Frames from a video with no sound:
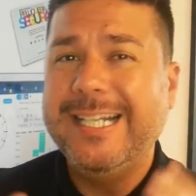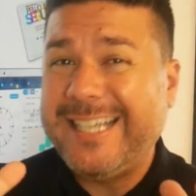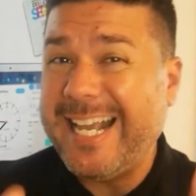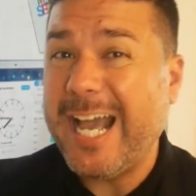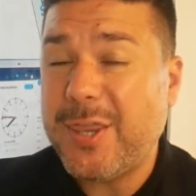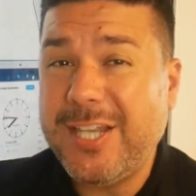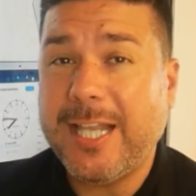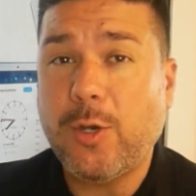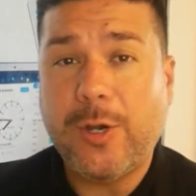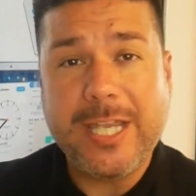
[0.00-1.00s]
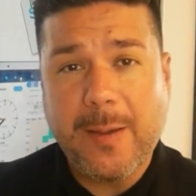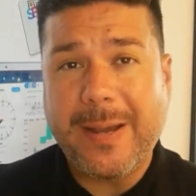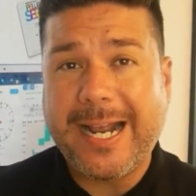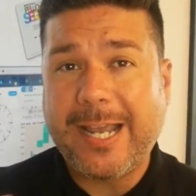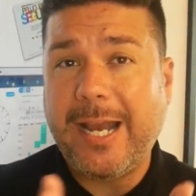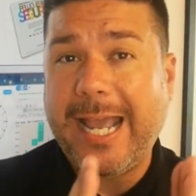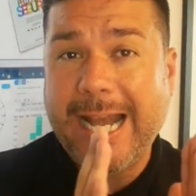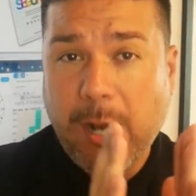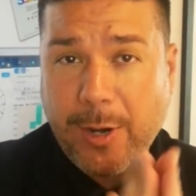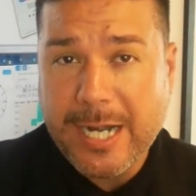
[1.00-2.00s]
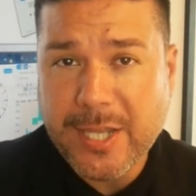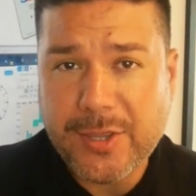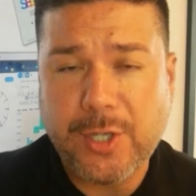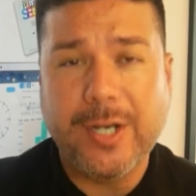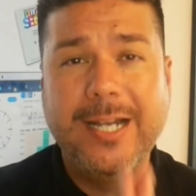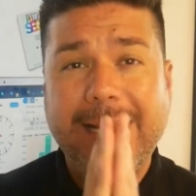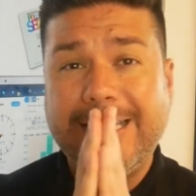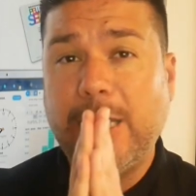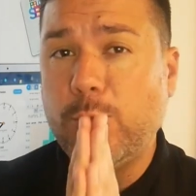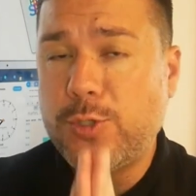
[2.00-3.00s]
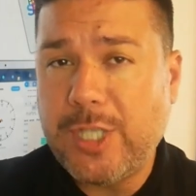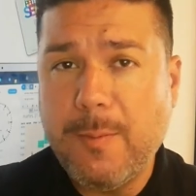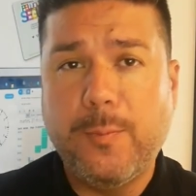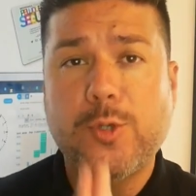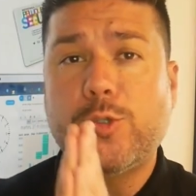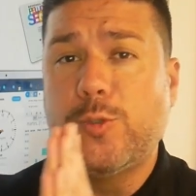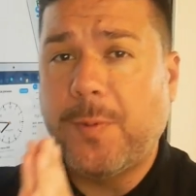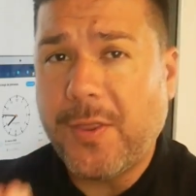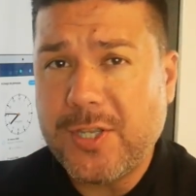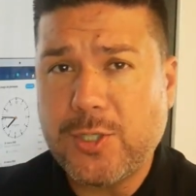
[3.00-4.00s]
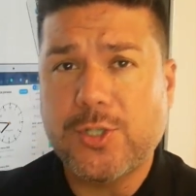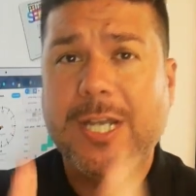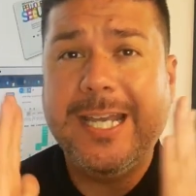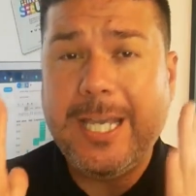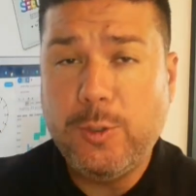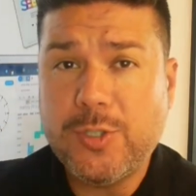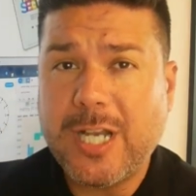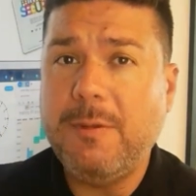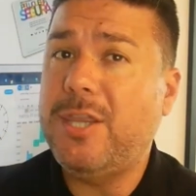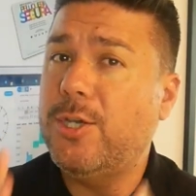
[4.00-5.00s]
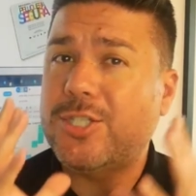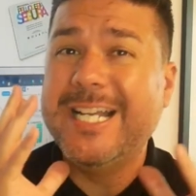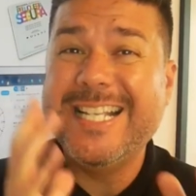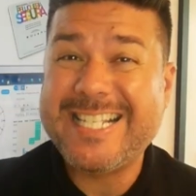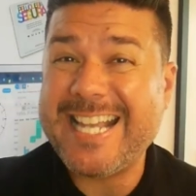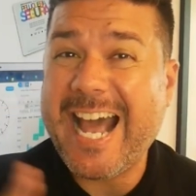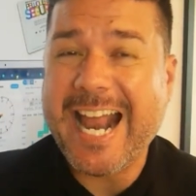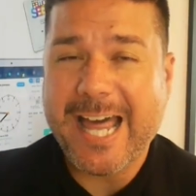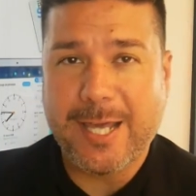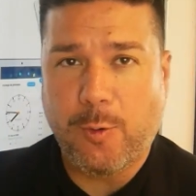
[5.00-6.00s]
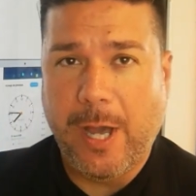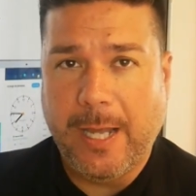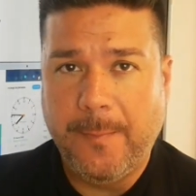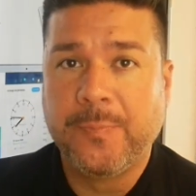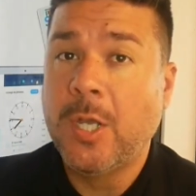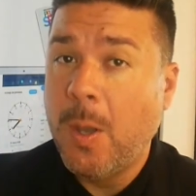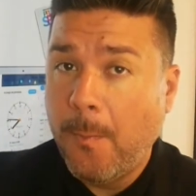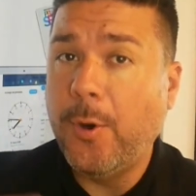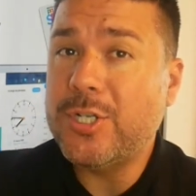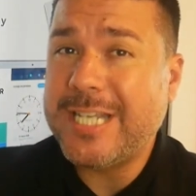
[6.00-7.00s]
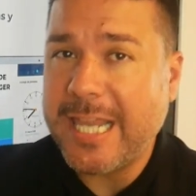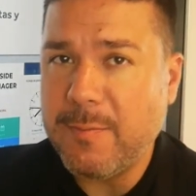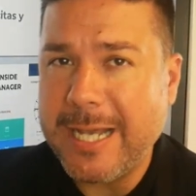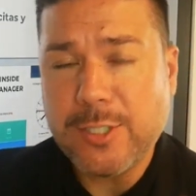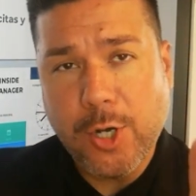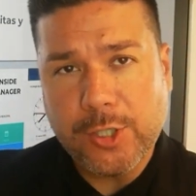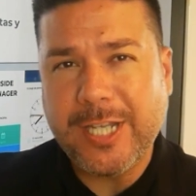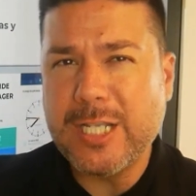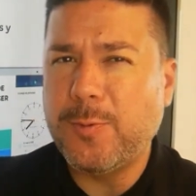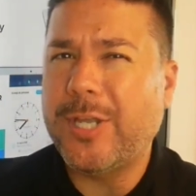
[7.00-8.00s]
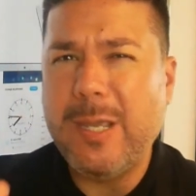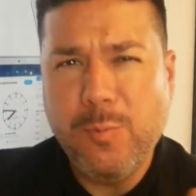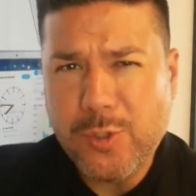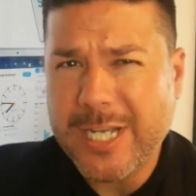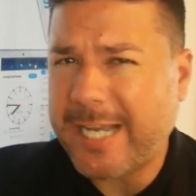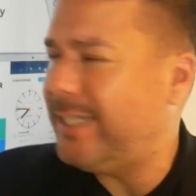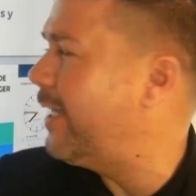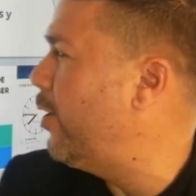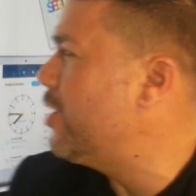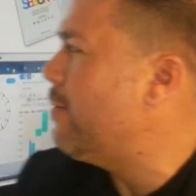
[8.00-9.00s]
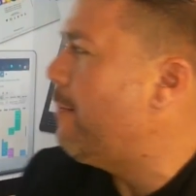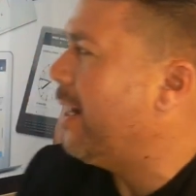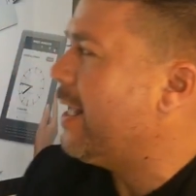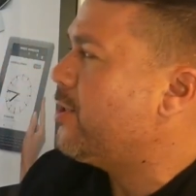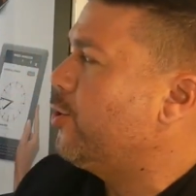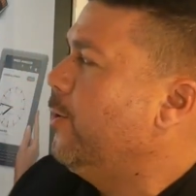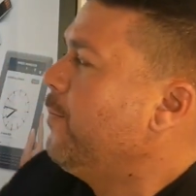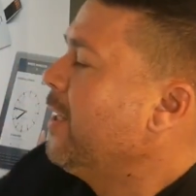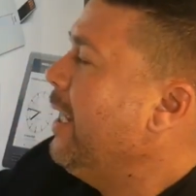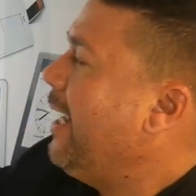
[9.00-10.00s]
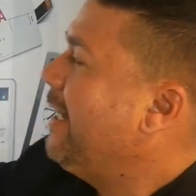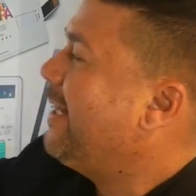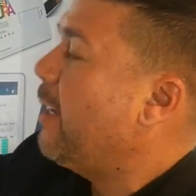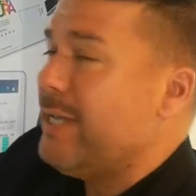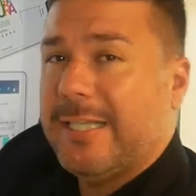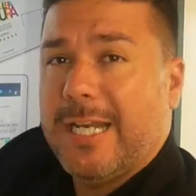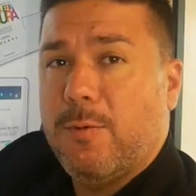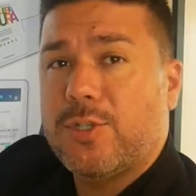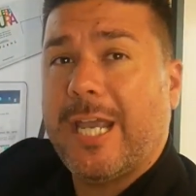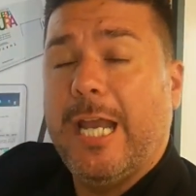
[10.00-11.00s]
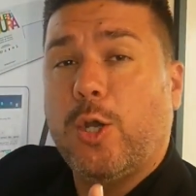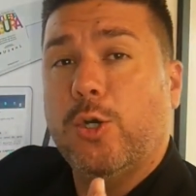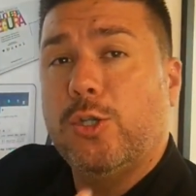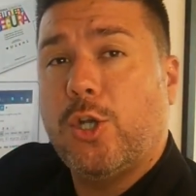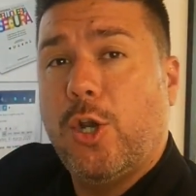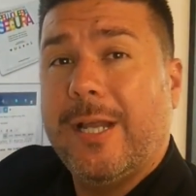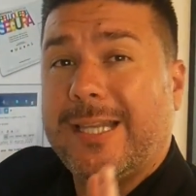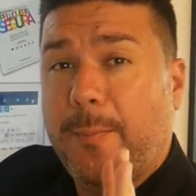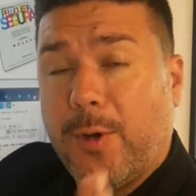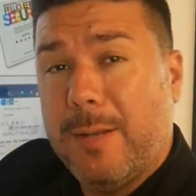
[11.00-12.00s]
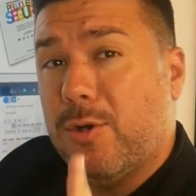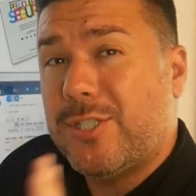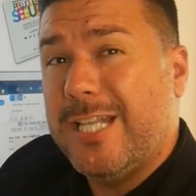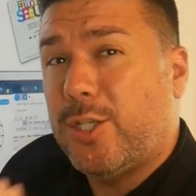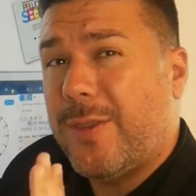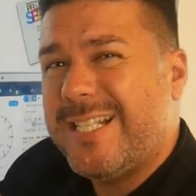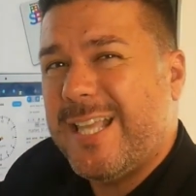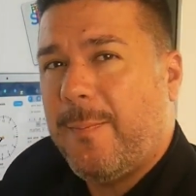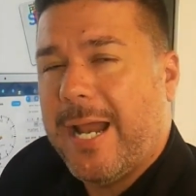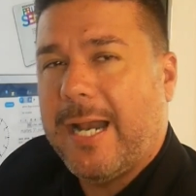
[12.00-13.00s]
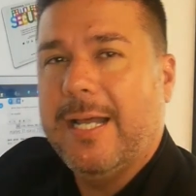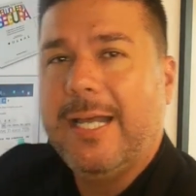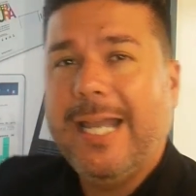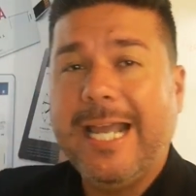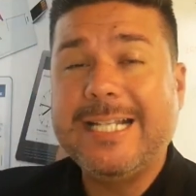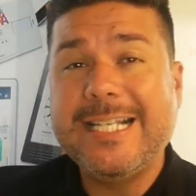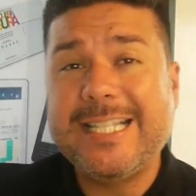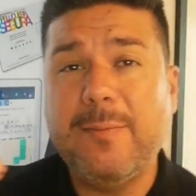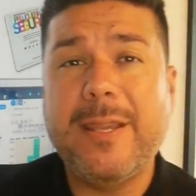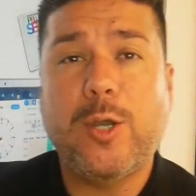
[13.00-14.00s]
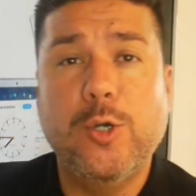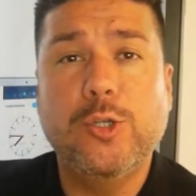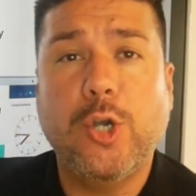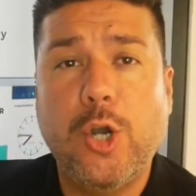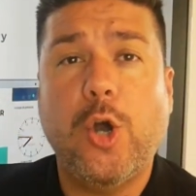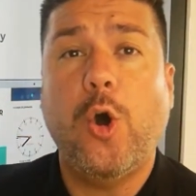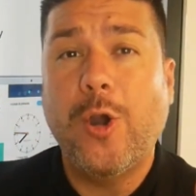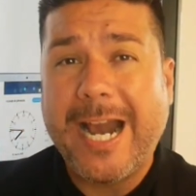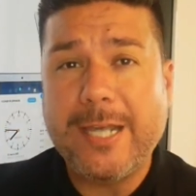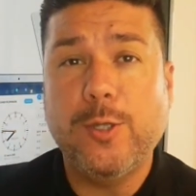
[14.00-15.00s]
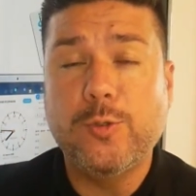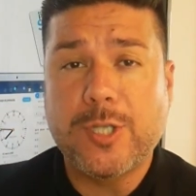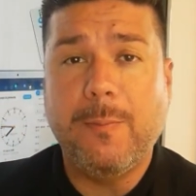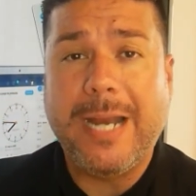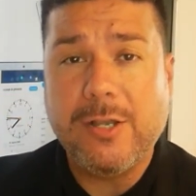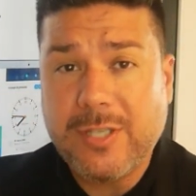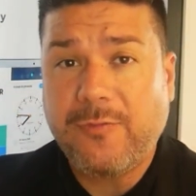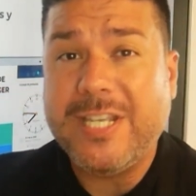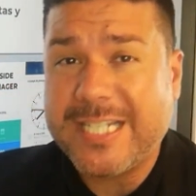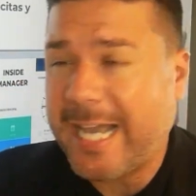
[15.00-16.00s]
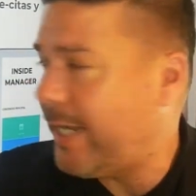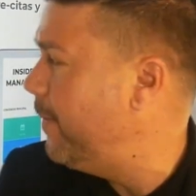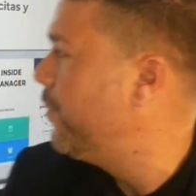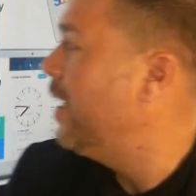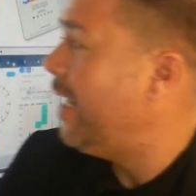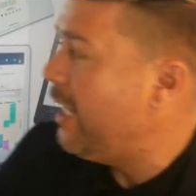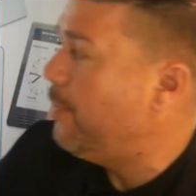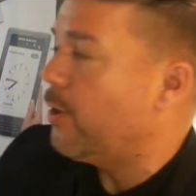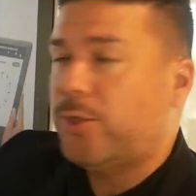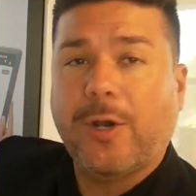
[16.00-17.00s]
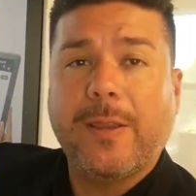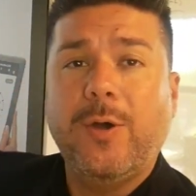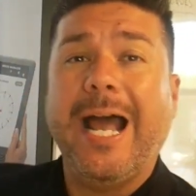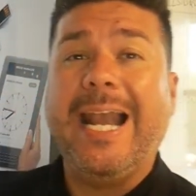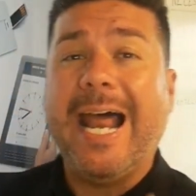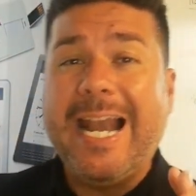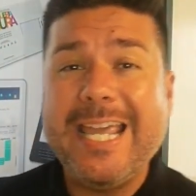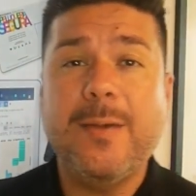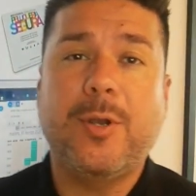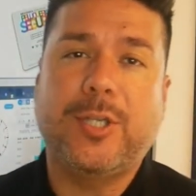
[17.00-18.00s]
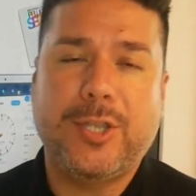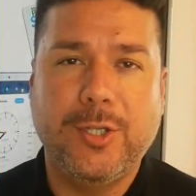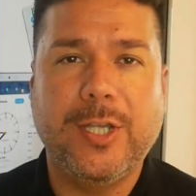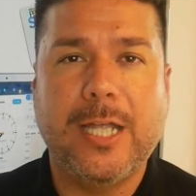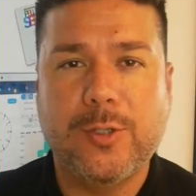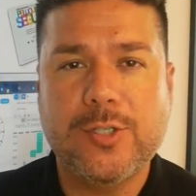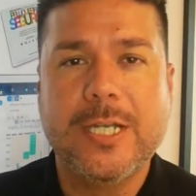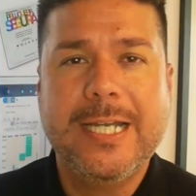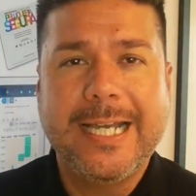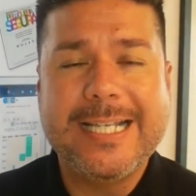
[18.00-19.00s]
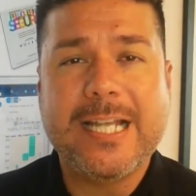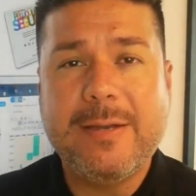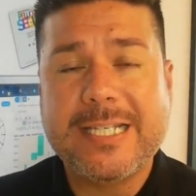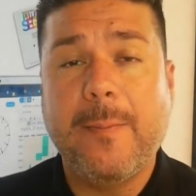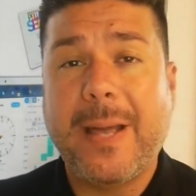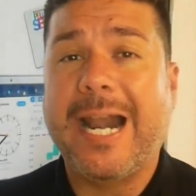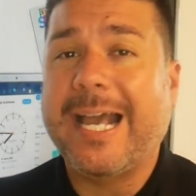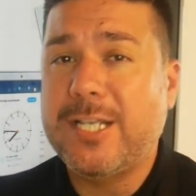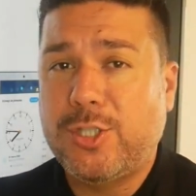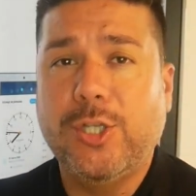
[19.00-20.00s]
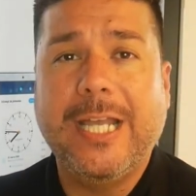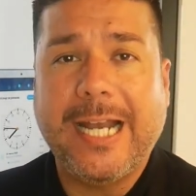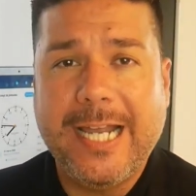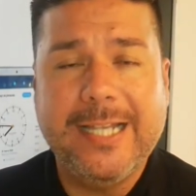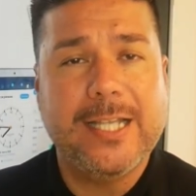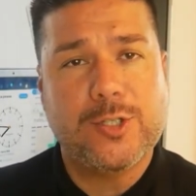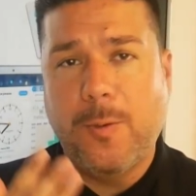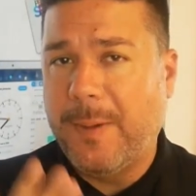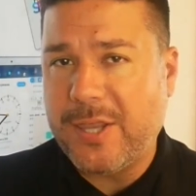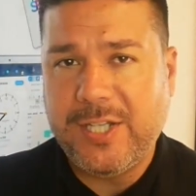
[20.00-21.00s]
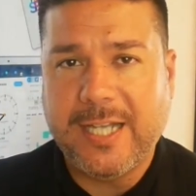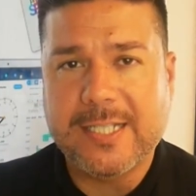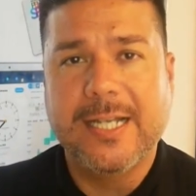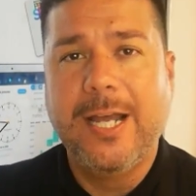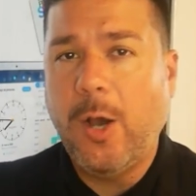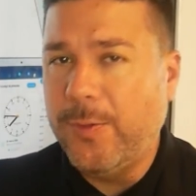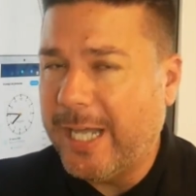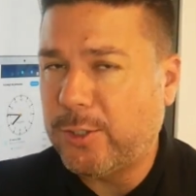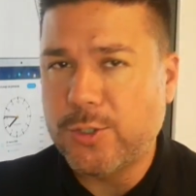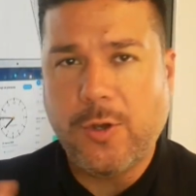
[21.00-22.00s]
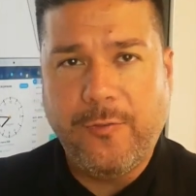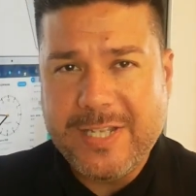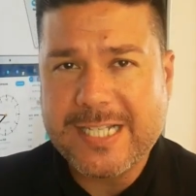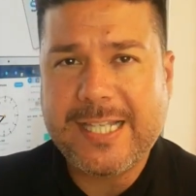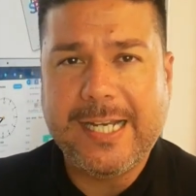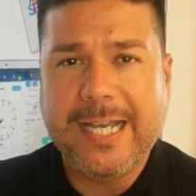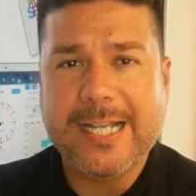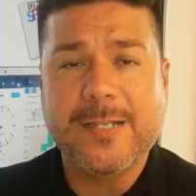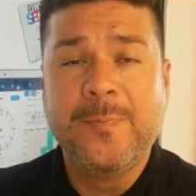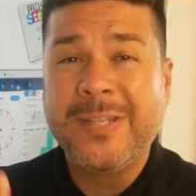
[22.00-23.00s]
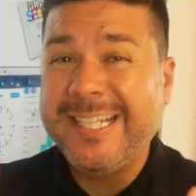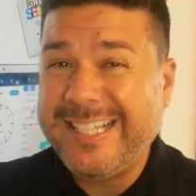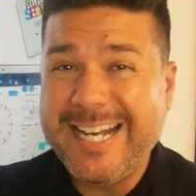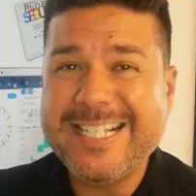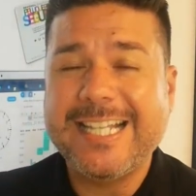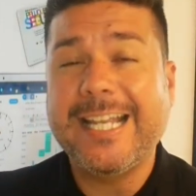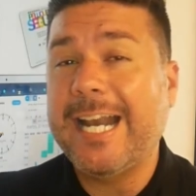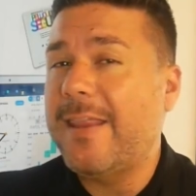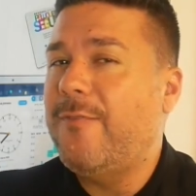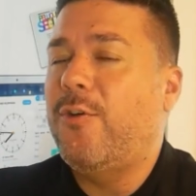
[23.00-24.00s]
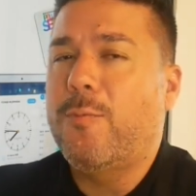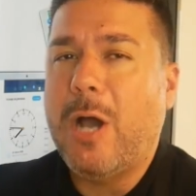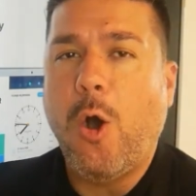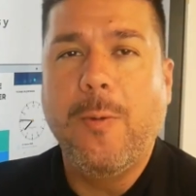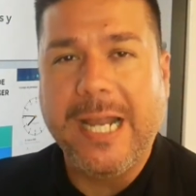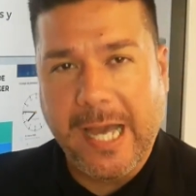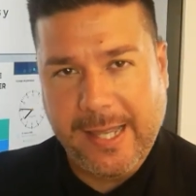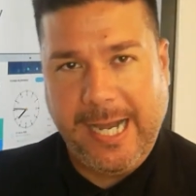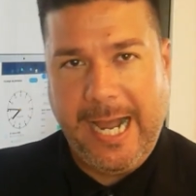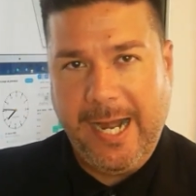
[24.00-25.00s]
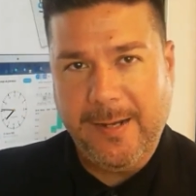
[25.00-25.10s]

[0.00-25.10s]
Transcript: tenga cita acogida para que la organización de tus tiempos, tus procesos y tus servicios sea la adecuada. Por si además no lo tienes, porque hay mucha gente que nos llama para esto, eh, también tenemos el control, te ponemos dentro de este plan el sistema de control horario de tus empleados de fichaje y por otro lado, la ley de protección de datos, que sabes que para la gestión de clientes comprecitas, datos o fichas técnicas, tienes que tenerla de forma obligada y legal.